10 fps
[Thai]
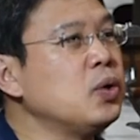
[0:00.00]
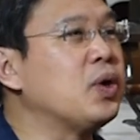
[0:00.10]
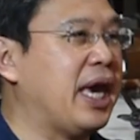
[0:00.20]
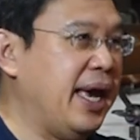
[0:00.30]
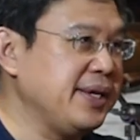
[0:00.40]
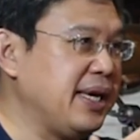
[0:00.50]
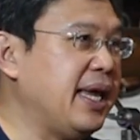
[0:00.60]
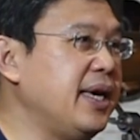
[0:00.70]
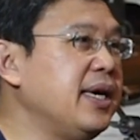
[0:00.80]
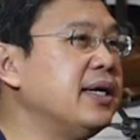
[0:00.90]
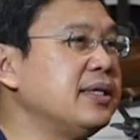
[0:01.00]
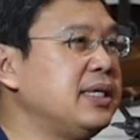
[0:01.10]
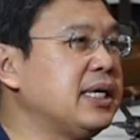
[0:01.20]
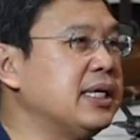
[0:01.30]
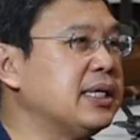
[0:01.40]
ต้องดูเคสอะไรเย
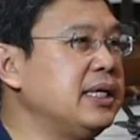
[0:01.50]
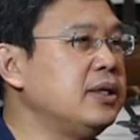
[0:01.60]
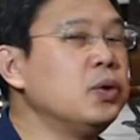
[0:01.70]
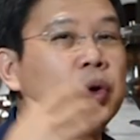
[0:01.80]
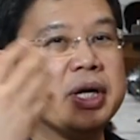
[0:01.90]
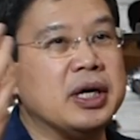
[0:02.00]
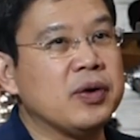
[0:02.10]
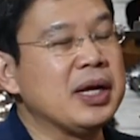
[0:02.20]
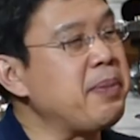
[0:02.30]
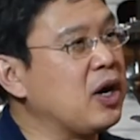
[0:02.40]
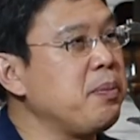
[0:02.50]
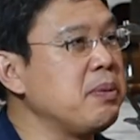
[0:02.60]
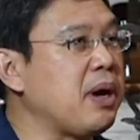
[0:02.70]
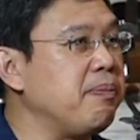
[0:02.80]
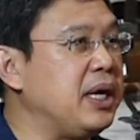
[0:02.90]
อะๆที่เกิดขึ้นดูคนอื่นว่าทำไมเขา
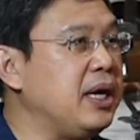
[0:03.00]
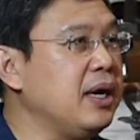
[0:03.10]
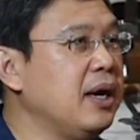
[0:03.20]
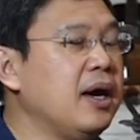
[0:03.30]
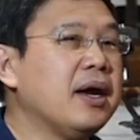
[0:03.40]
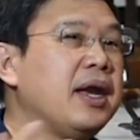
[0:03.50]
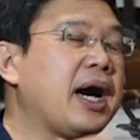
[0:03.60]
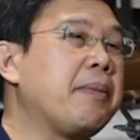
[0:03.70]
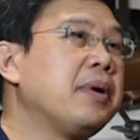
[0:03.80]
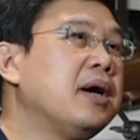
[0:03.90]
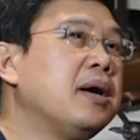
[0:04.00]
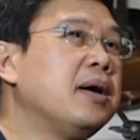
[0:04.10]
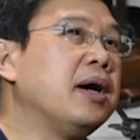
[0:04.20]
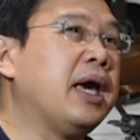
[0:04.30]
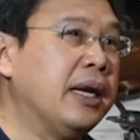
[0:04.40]
เป็นแบบนี้นะครับ
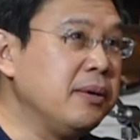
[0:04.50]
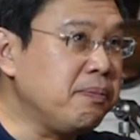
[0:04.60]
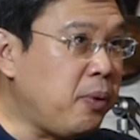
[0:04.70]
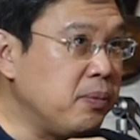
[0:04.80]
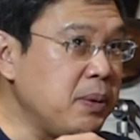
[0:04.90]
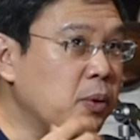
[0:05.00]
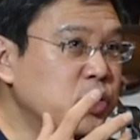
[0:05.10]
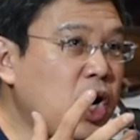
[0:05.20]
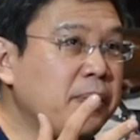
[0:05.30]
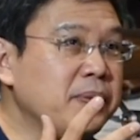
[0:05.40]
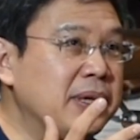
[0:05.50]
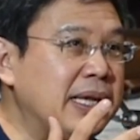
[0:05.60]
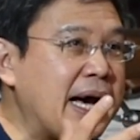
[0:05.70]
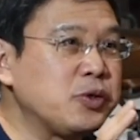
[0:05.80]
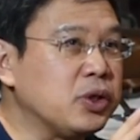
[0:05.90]
เห็นผมที่ผมชอบ
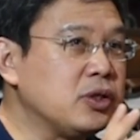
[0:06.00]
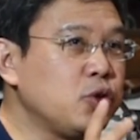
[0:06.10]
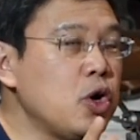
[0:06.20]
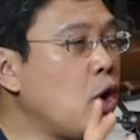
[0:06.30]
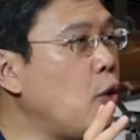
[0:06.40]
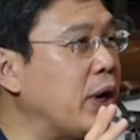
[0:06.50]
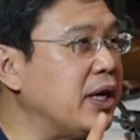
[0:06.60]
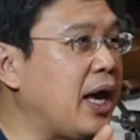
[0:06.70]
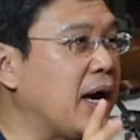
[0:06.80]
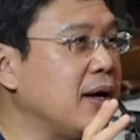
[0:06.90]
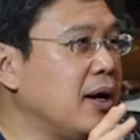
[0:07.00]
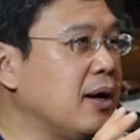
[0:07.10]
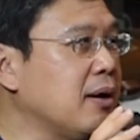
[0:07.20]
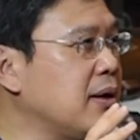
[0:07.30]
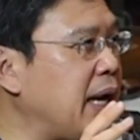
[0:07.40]
ล่าสุดช่วงโควิดเนี่ย
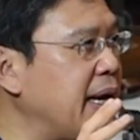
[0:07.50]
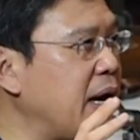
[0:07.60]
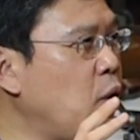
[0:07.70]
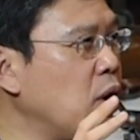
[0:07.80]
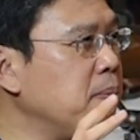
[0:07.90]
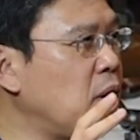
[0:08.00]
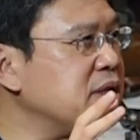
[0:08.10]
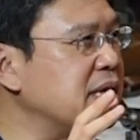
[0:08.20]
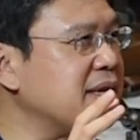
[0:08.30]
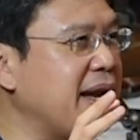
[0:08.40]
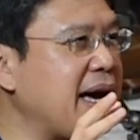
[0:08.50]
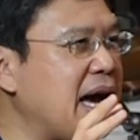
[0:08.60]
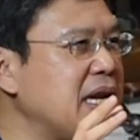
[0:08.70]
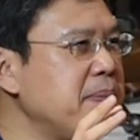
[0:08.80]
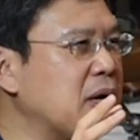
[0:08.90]
หลายๆคนพอเจอสถาน
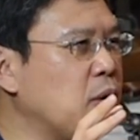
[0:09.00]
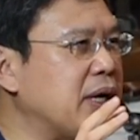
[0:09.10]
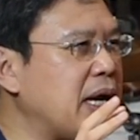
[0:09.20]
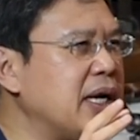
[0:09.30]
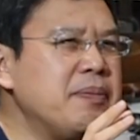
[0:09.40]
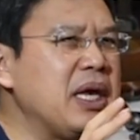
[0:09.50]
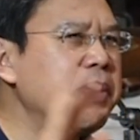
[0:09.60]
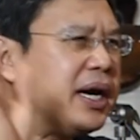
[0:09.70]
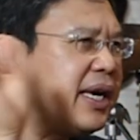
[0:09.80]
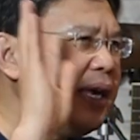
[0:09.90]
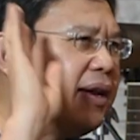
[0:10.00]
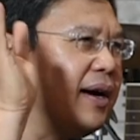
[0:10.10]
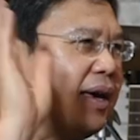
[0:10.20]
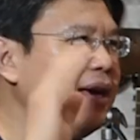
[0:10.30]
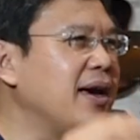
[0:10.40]
การณ์ที่มันกดดันเดิมที่ไม่เคยคิด
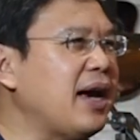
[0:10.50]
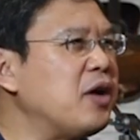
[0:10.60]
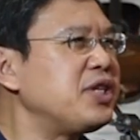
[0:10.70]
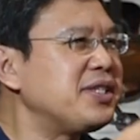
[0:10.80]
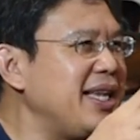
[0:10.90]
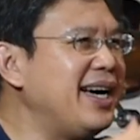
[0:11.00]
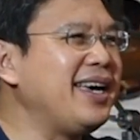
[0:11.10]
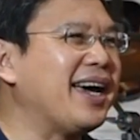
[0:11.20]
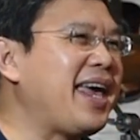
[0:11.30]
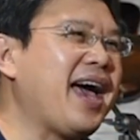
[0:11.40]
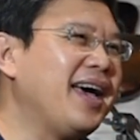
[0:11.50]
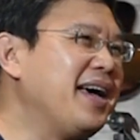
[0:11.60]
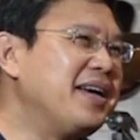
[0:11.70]
เลยเอาซิสเลอร์อย่างเนี้ย